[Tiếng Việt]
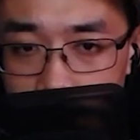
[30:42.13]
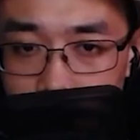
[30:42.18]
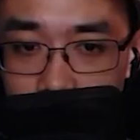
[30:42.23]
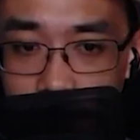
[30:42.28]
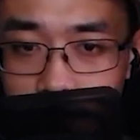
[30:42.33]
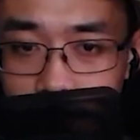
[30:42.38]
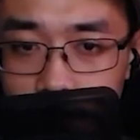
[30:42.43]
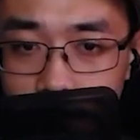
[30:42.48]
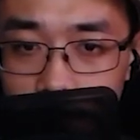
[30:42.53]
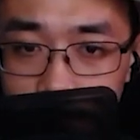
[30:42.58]
đánh
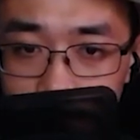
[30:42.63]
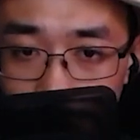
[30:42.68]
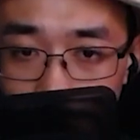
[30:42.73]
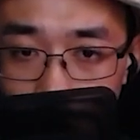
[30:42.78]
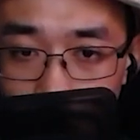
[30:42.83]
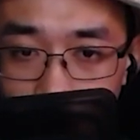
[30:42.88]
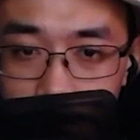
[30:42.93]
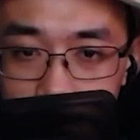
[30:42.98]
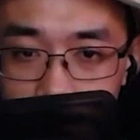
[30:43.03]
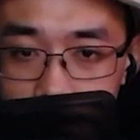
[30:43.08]
vào,
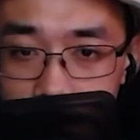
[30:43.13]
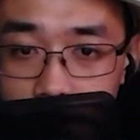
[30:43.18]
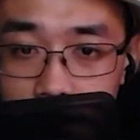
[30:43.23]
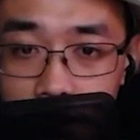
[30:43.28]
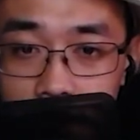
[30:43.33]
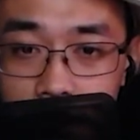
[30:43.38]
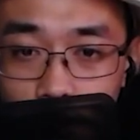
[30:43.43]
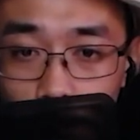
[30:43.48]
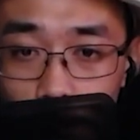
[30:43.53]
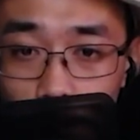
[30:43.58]
chống cự
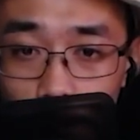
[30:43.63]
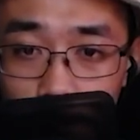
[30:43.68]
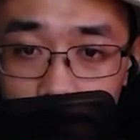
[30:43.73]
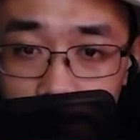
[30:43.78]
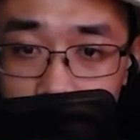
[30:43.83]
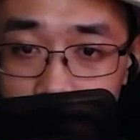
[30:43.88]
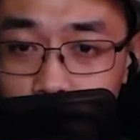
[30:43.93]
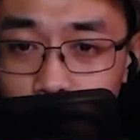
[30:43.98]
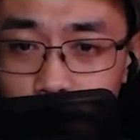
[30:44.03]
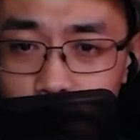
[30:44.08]
nửa ngày,
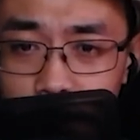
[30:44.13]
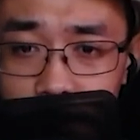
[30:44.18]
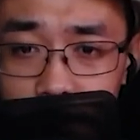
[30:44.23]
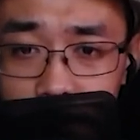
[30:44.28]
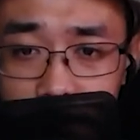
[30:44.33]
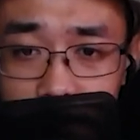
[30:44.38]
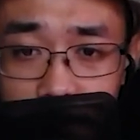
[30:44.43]
toàn bộ